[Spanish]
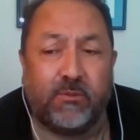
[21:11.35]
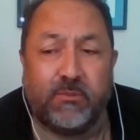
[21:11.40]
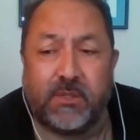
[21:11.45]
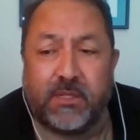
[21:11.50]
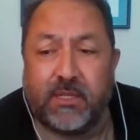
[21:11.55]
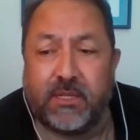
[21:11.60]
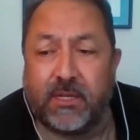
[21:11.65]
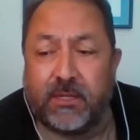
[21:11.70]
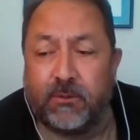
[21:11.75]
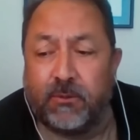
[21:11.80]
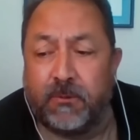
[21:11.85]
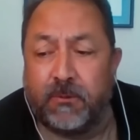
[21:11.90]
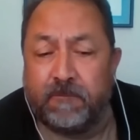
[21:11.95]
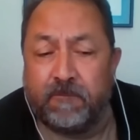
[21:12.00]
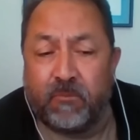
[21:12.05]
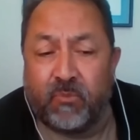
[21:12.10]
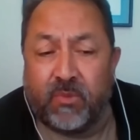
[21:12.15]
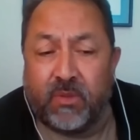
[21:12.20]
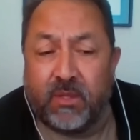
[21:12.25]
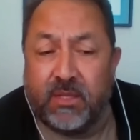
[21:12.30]
mexicano
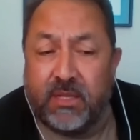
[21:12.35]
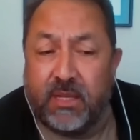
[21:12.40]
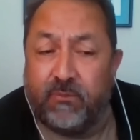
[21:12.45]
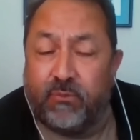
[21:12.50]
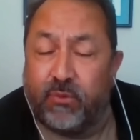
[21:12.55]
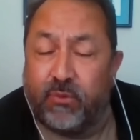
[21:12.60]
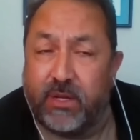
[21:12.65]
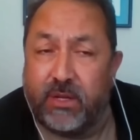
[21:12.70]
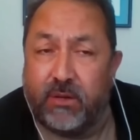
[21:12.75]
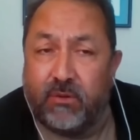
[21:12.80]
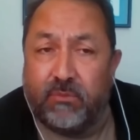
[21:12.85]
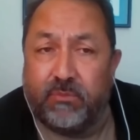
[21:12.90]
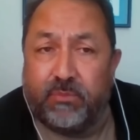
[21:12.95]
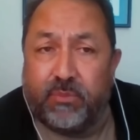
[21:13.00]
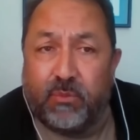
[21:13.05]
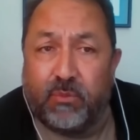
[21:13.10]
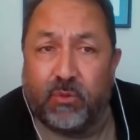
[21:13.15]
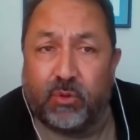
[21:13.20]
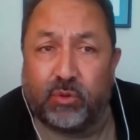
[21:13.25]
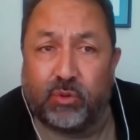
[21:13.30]
y él fue un
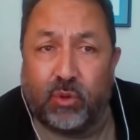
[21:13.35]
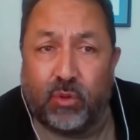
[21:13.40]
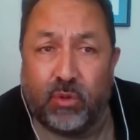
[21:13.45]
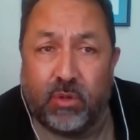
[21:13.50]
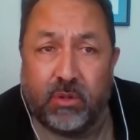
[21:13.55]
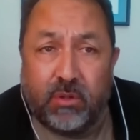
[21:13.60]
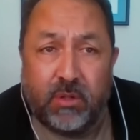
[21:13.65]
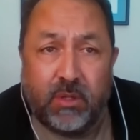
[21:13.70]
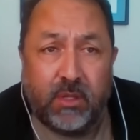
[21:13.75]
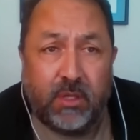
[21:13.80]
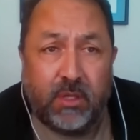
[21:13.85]
promotor